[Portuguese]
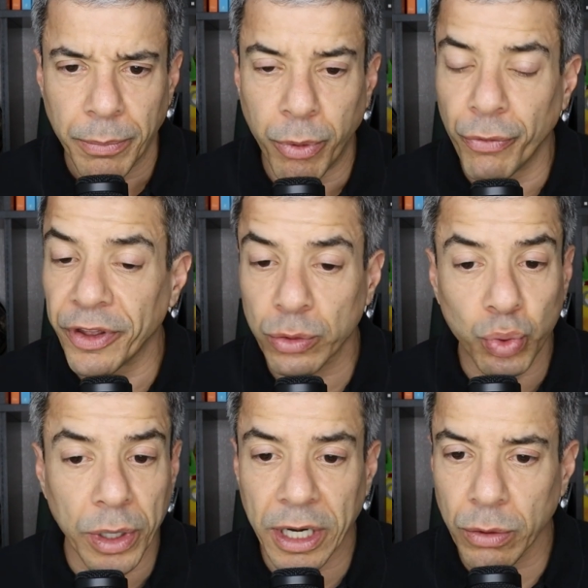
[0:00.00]

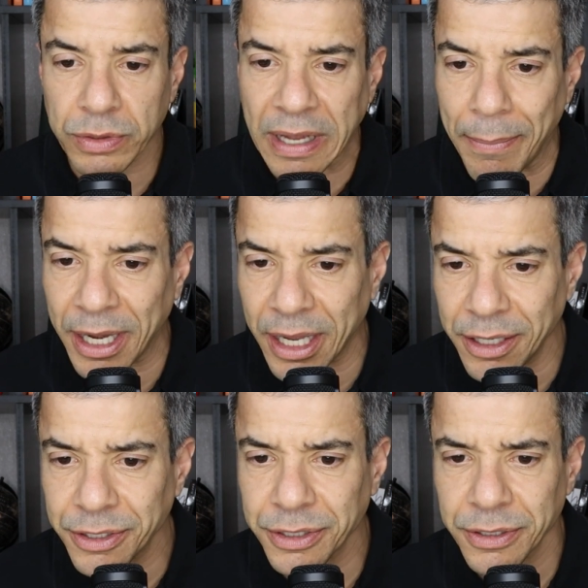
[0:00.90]
Porventura não
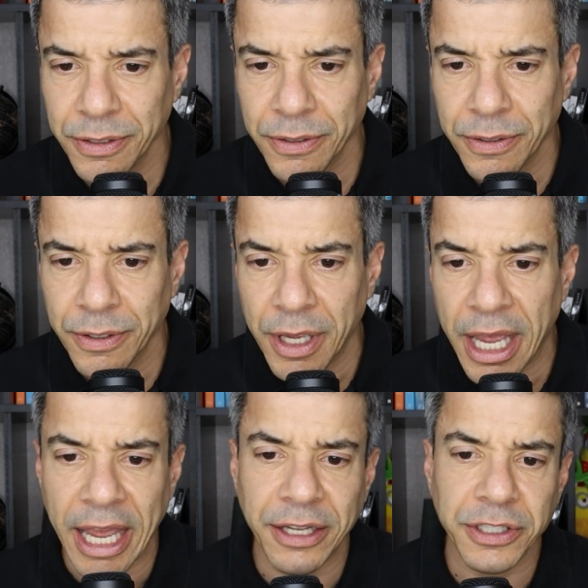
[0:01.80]
sabereis?
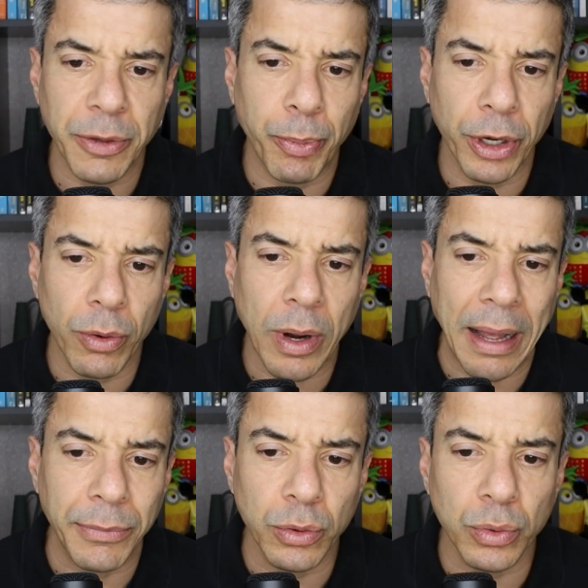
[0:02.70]
Eis que porém um
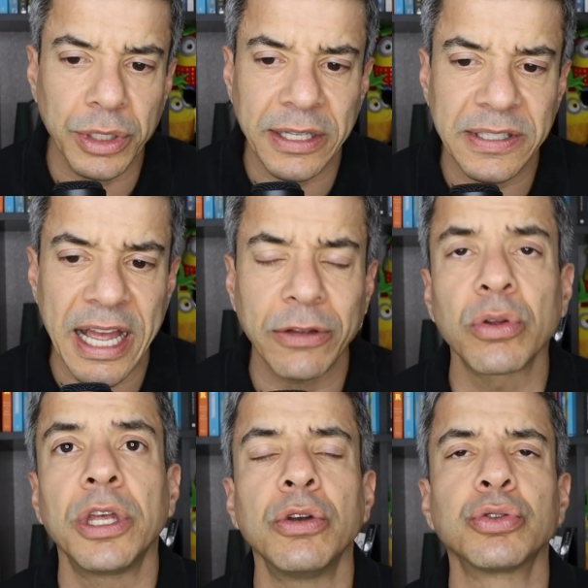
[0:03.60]
caminho no
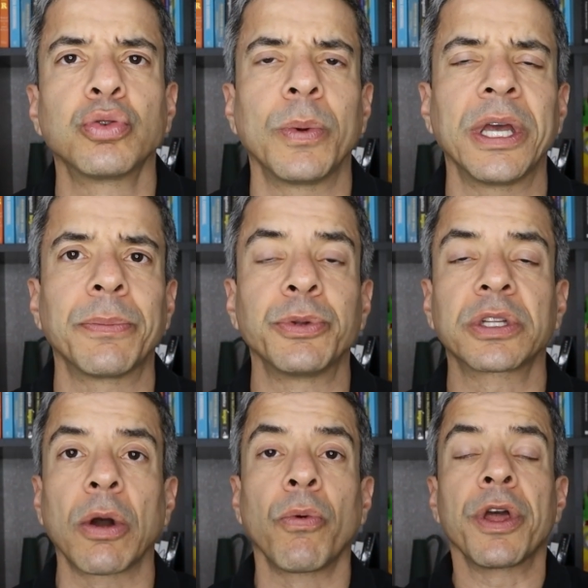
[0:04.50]
deserto e rios no ermo.
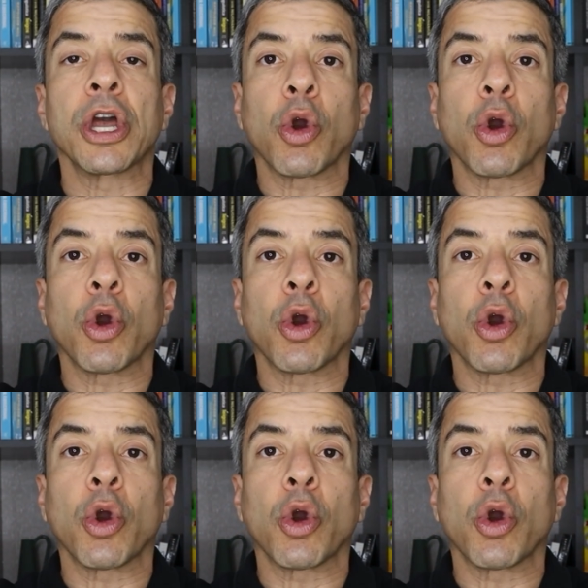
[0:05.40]
Então,